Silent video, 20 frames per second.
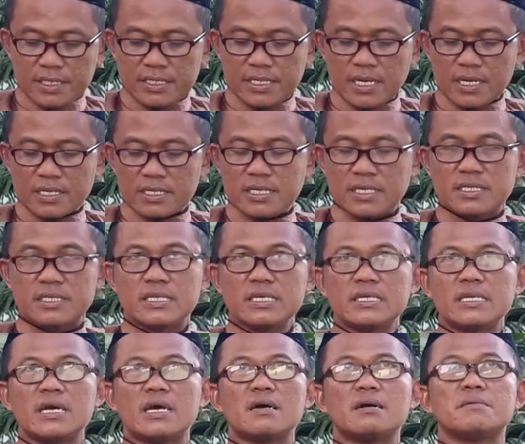yakni
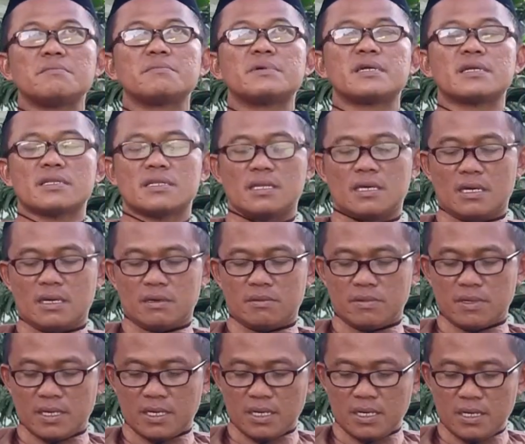tidak
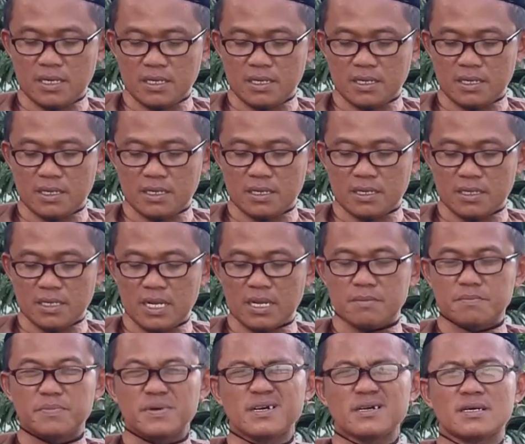bertakwa
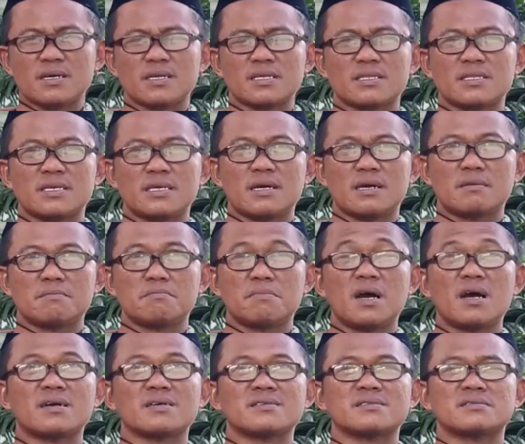dalam pengertian
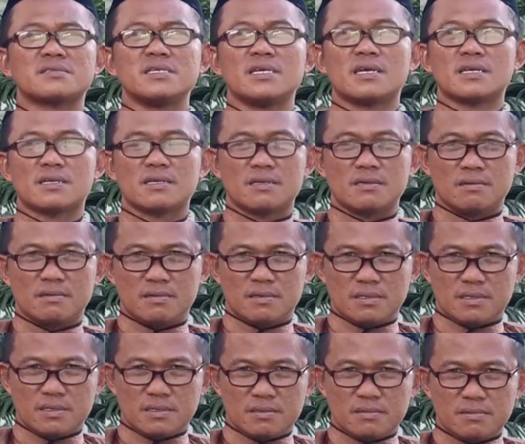maksiat
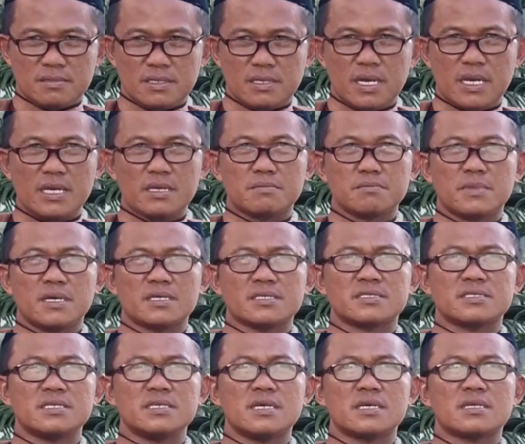Daik
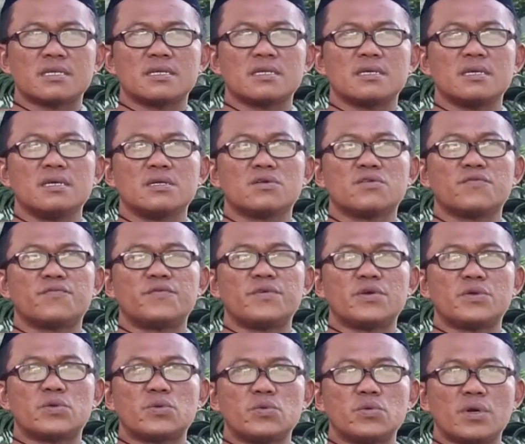maksiat
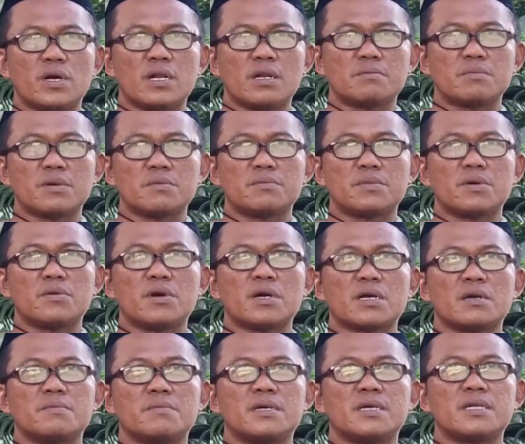individual membawa
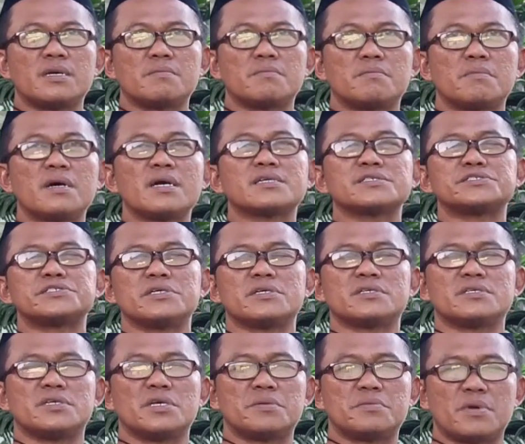kepada
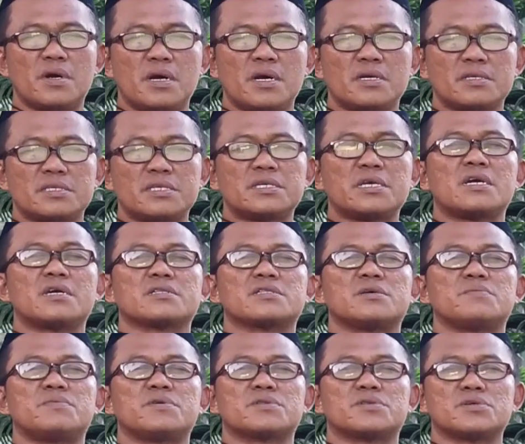maksiat jamaah artinya
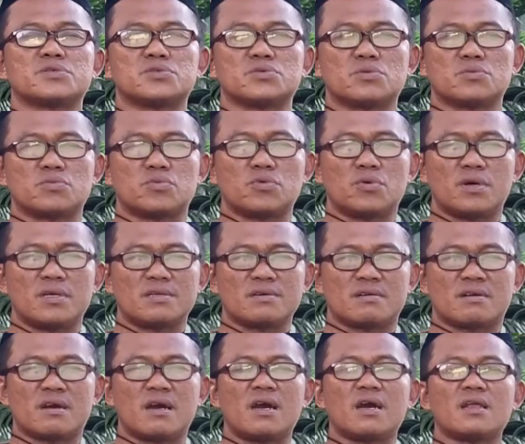aktivitas sebuah
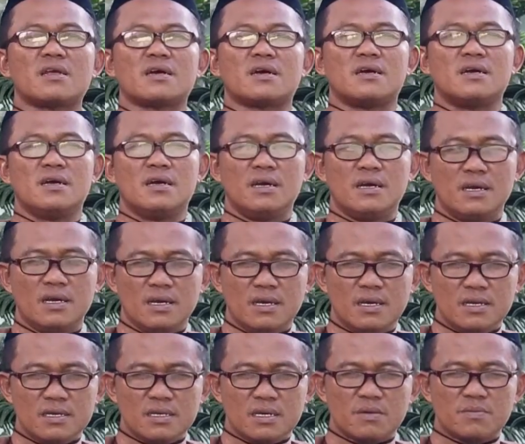negara
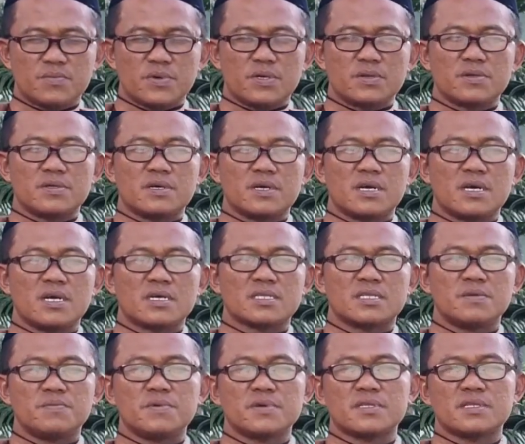yang penuh dengan
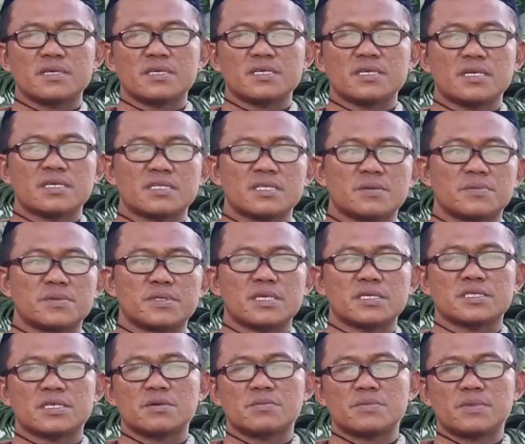
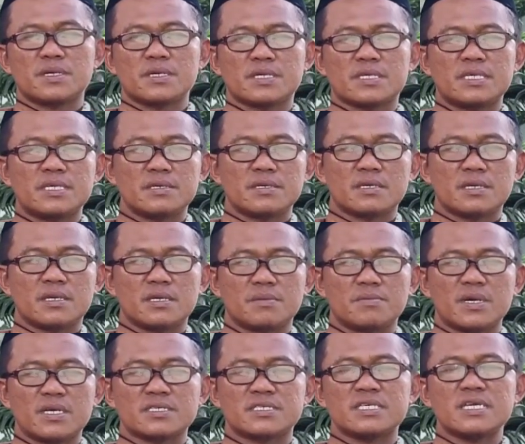aktivitas-aktivitas
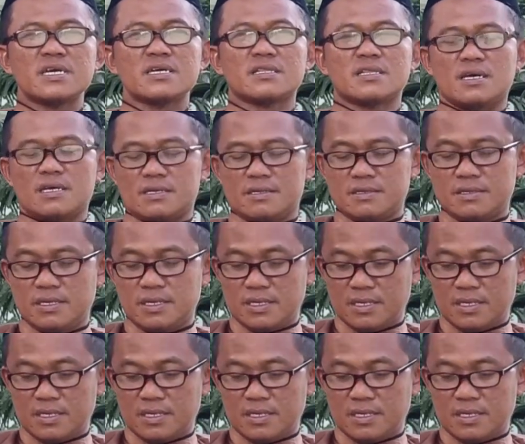kemaksiatan